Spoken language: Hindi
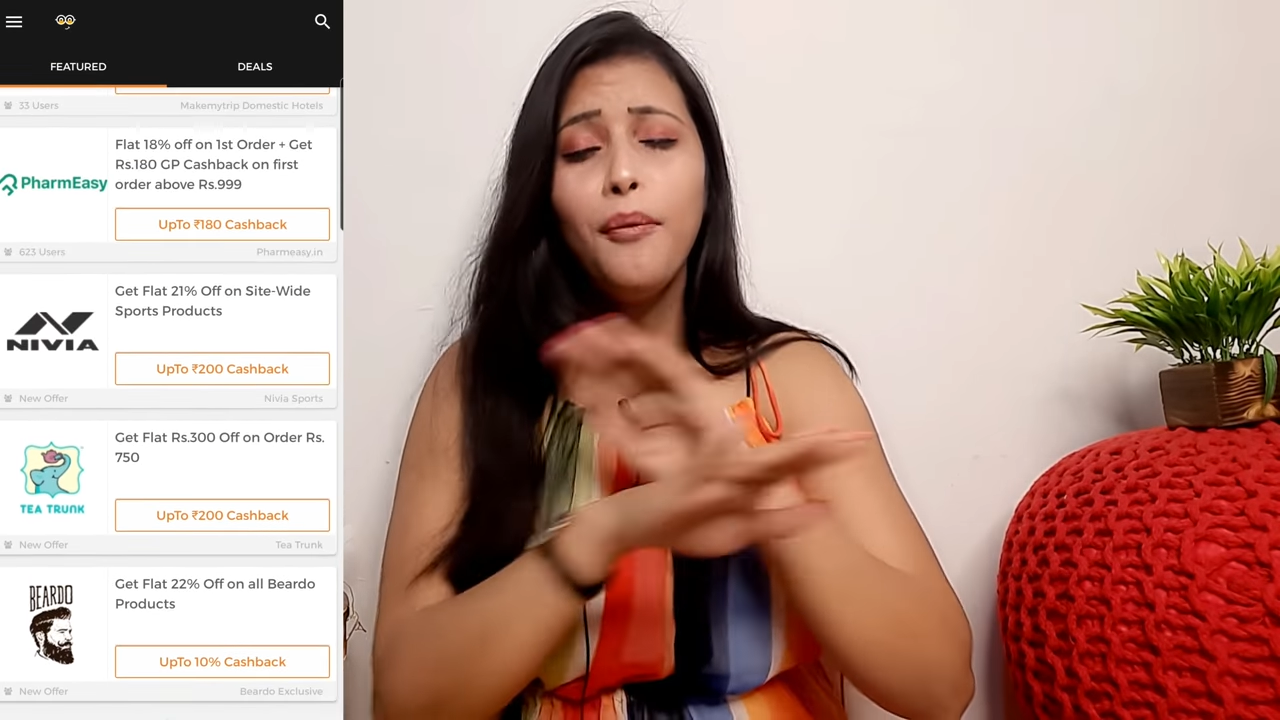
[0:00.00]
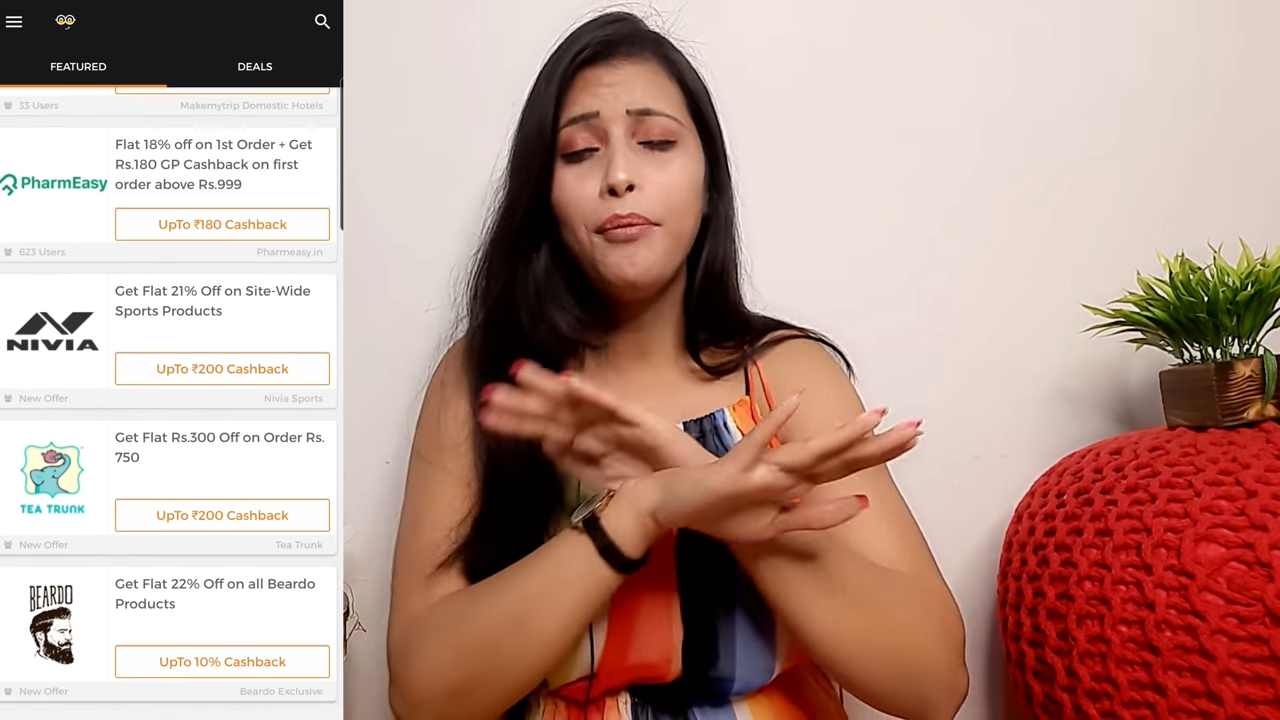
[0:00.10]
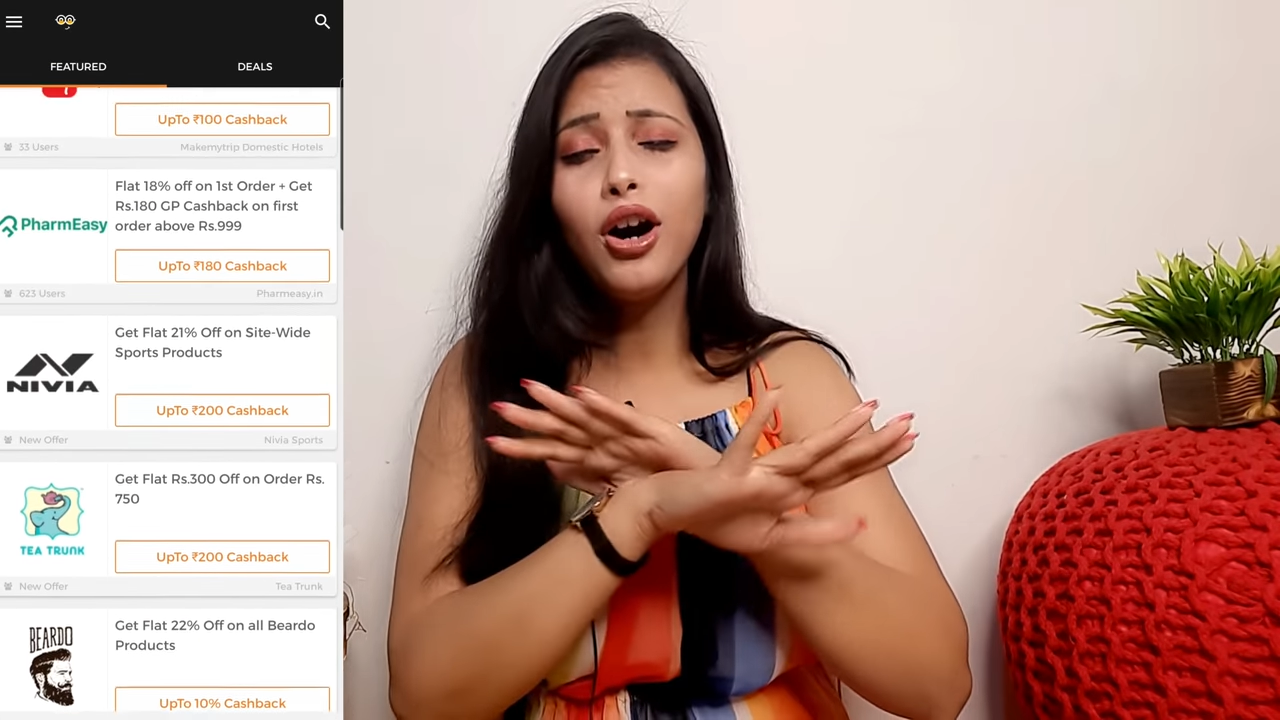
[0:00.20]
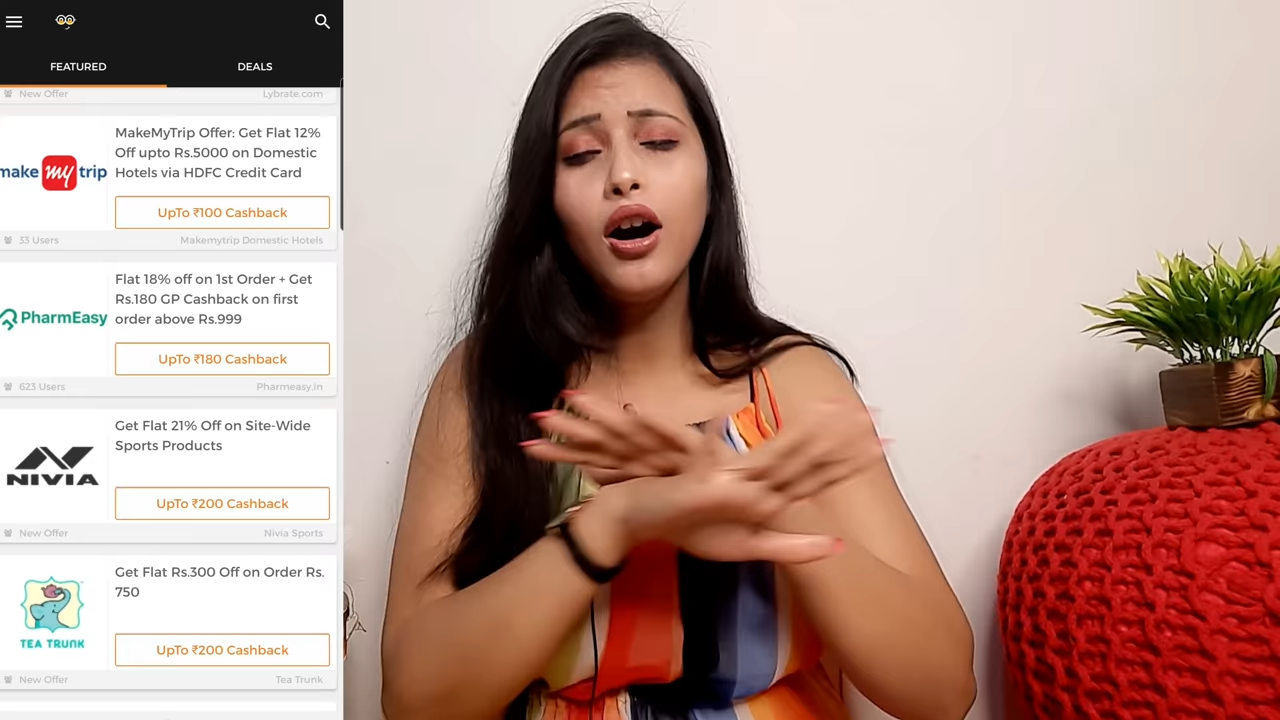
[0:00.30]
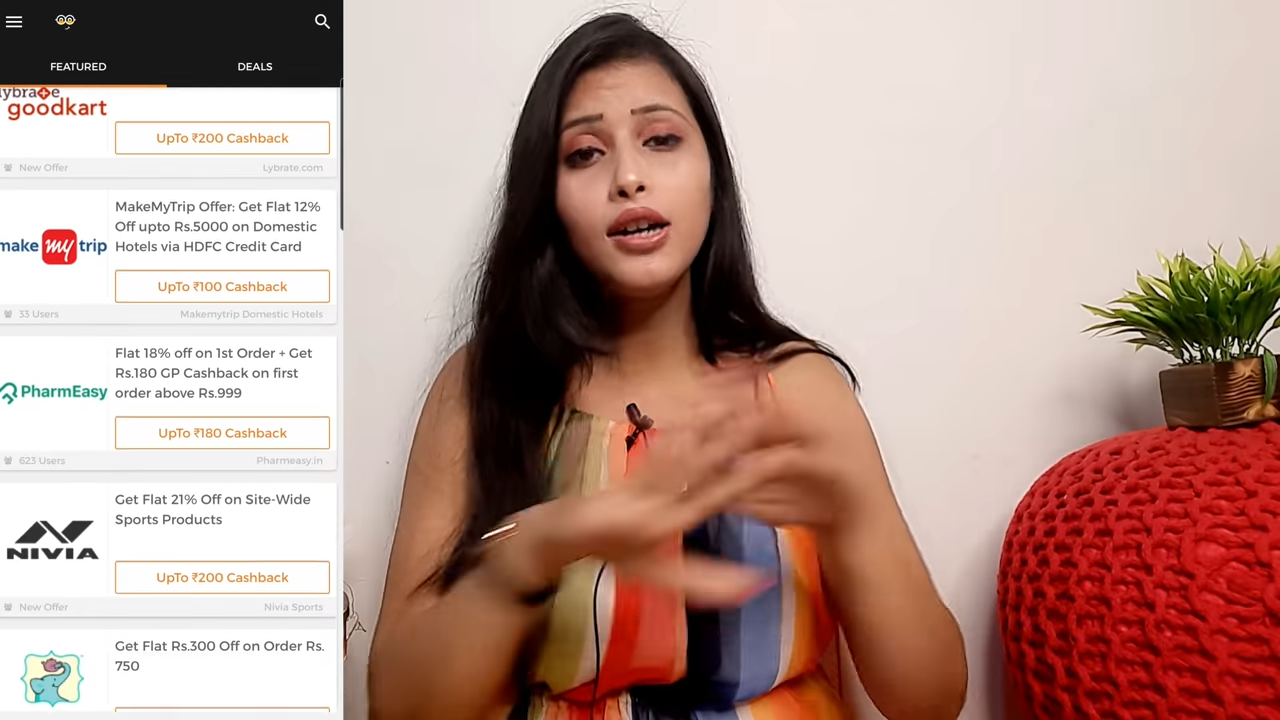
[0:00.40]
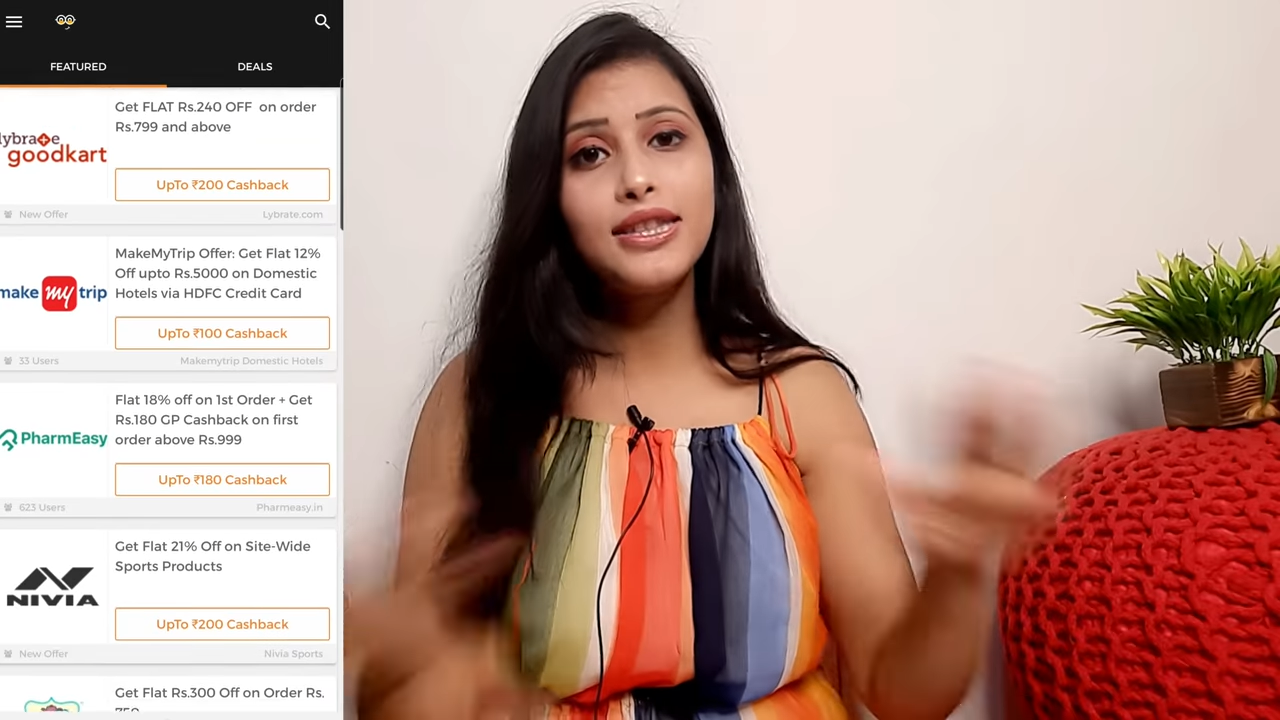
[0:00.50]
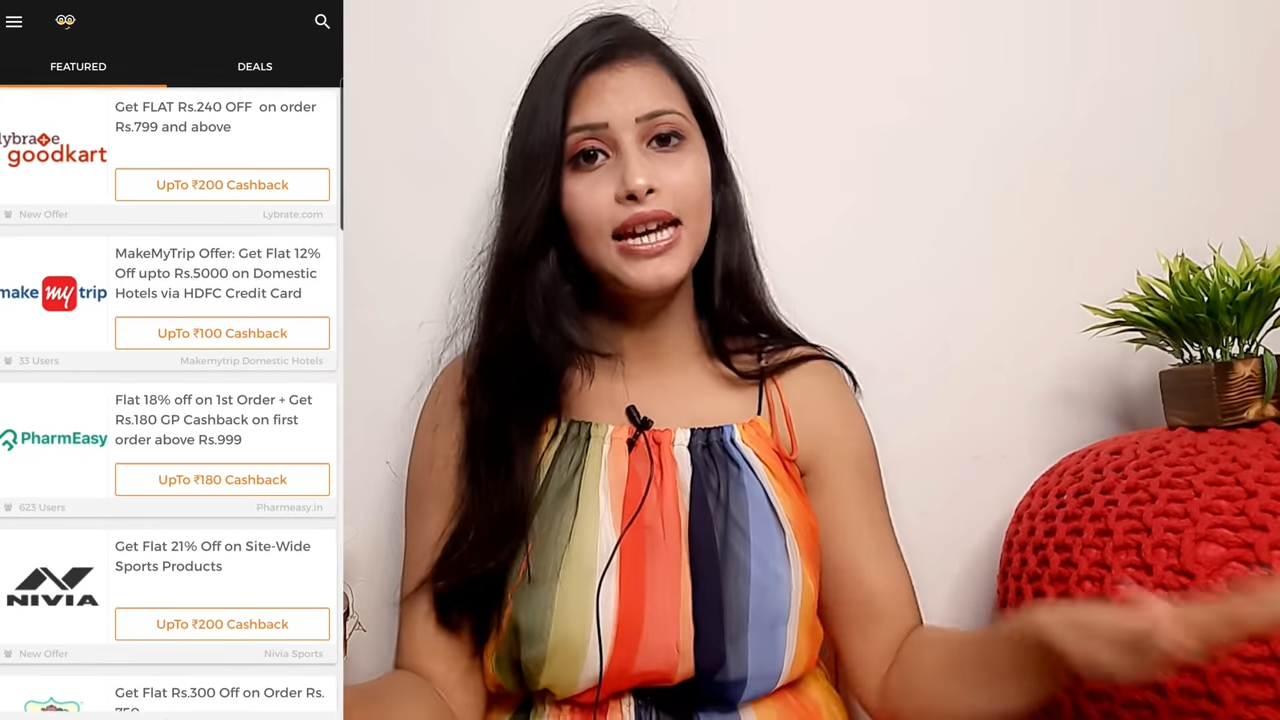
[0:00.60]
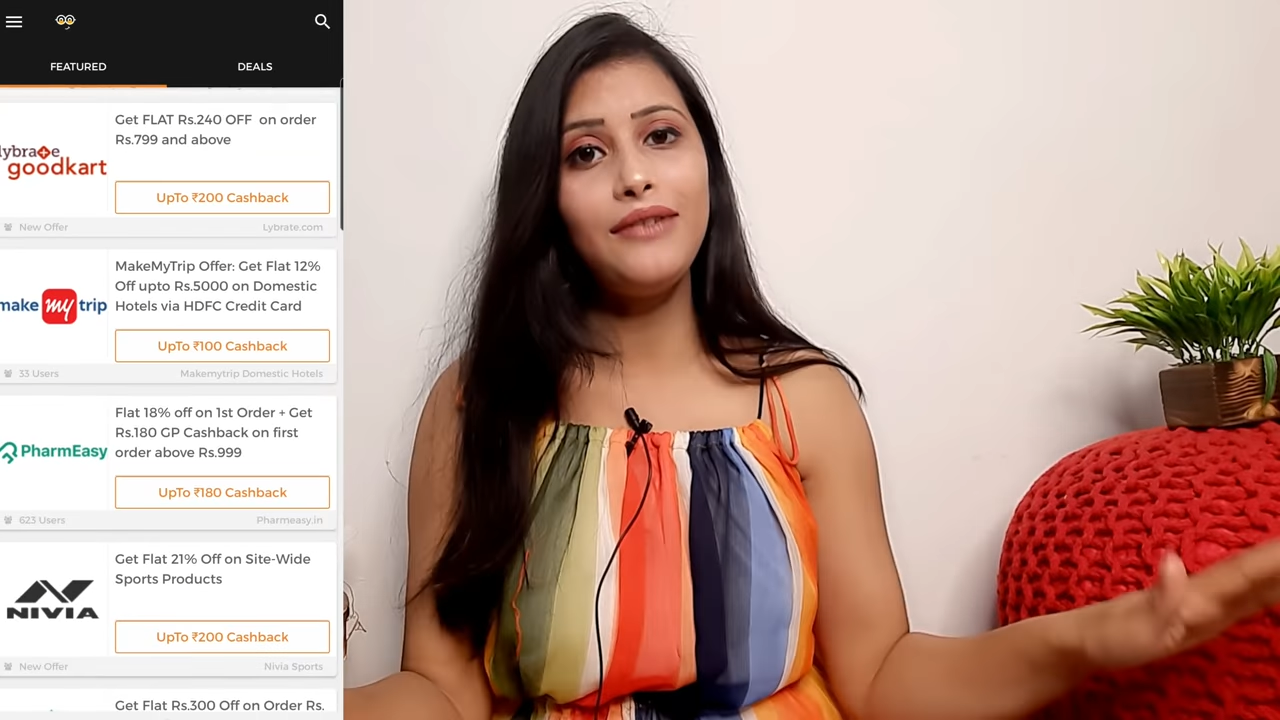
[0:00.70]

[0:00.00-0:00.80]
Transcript: बहुत सारी